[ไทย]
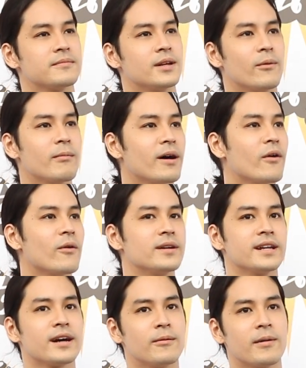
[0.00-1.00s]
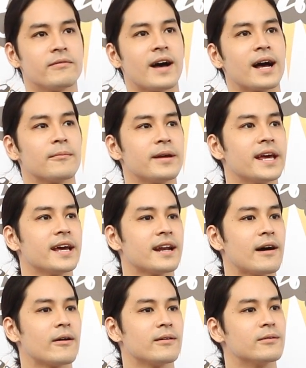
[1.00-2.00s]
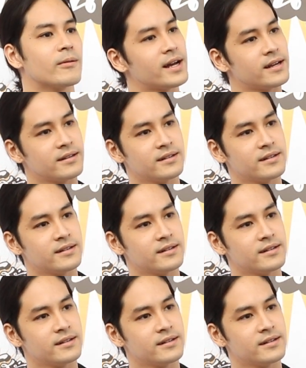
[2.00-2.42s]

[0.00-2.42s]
หรือว่าบางคนที่เขามาฟังเพลงเราหรือว่า